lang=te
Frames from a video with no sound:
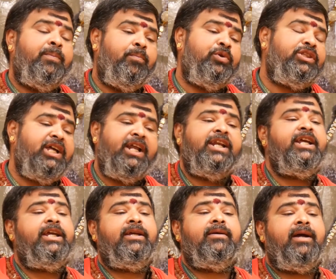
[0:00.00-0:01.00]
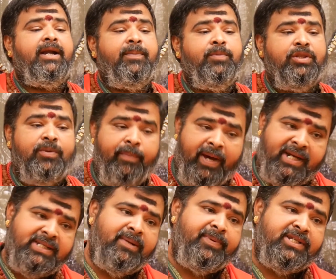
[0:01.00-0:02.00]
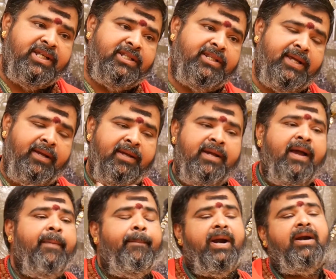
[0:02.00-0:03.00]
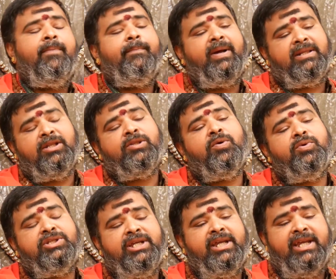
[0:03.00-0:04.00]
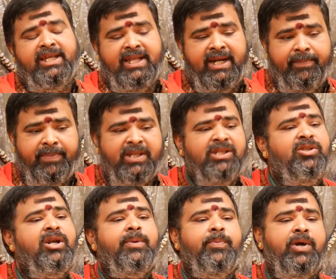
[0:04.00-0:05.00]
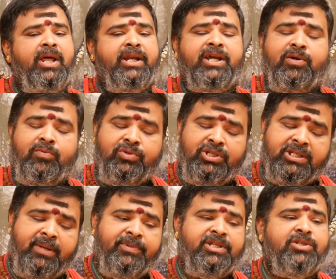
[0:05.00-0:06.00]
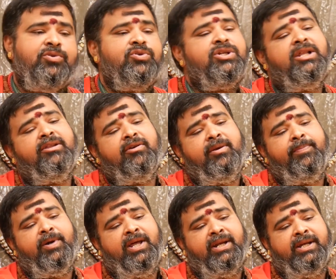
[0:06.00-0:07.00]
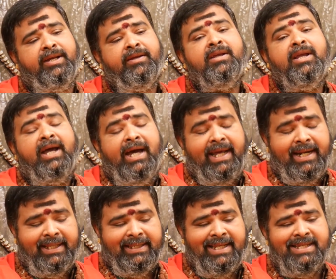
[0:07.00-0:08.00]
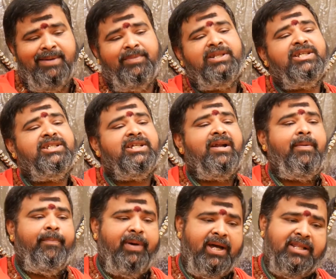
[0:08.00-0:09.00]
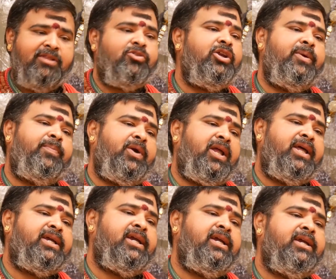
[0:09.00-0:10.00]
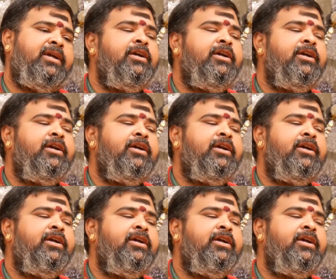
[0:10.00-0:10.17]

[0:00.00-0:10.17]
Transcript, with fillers: ముత్యాన్ని అంటే ముత్యం మానసిక ప్రశాంతతే పగడం భర్తతో వచ్చే ఏదైనా ఇబ్బంది తొలగిపోవడానికి కుజ సంబంధించిన దోషాలు తొలగిపోవడానికి రక్త సంబంధించిన బాధలు తొలగిపోవడానికి